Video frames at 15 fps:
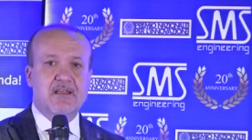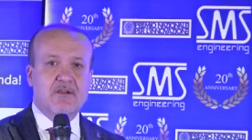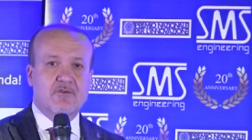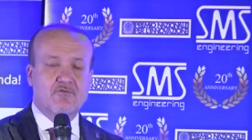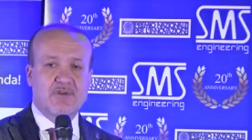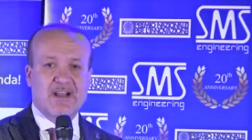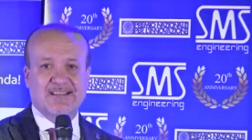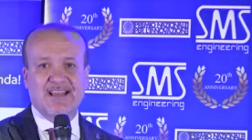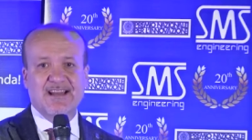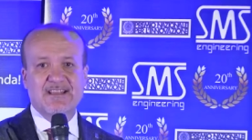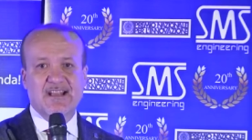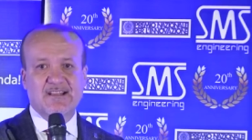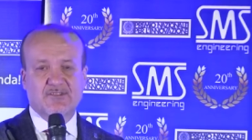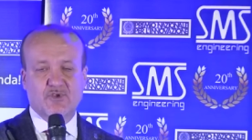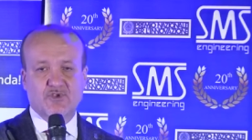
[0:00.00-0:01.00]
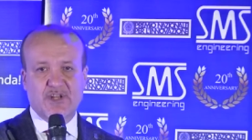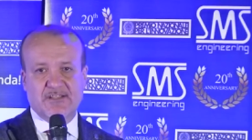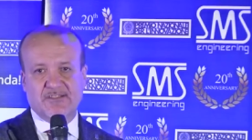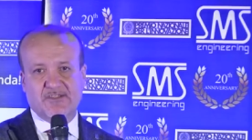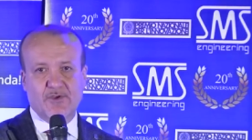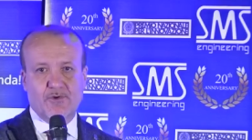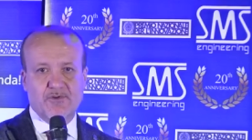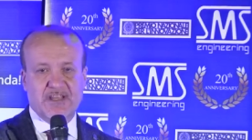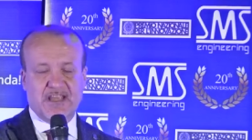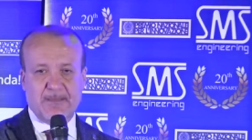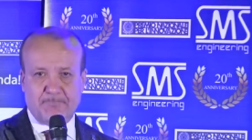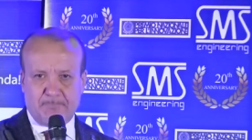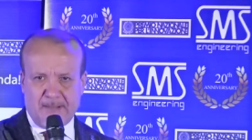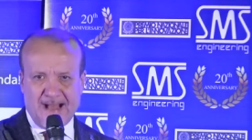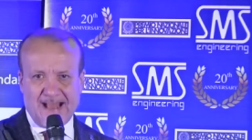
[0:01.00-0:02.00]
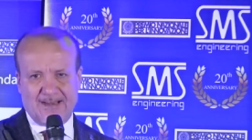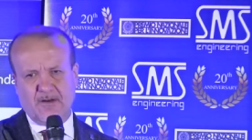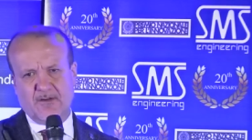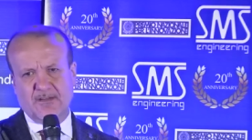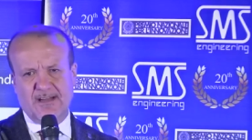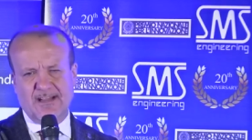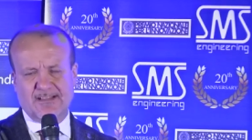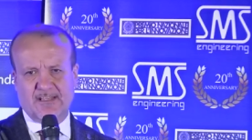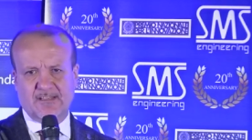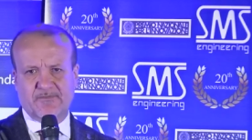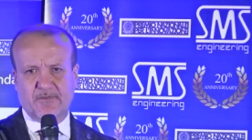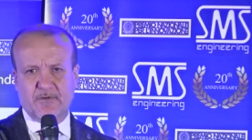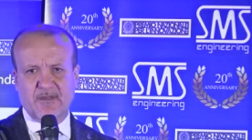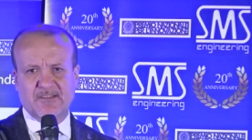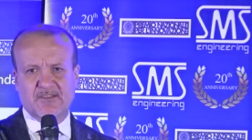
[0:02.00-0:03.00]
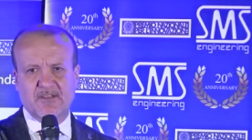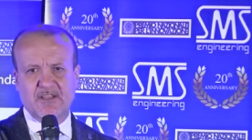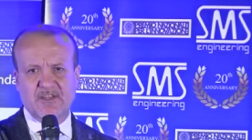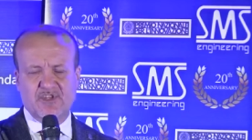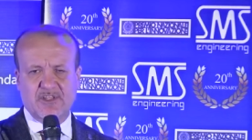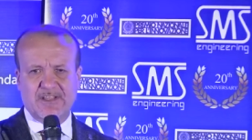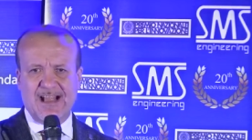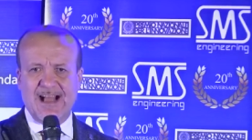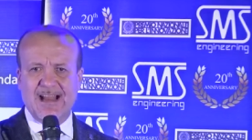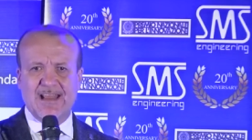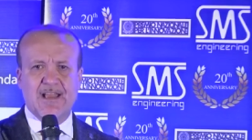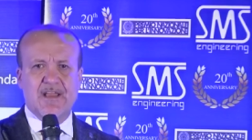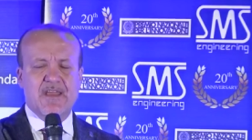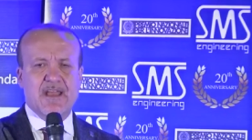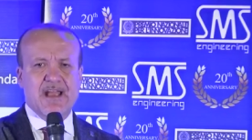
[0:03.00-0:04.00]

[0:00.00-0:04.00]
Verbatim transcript: una serie di associazioni che parlano della trasformazione digitale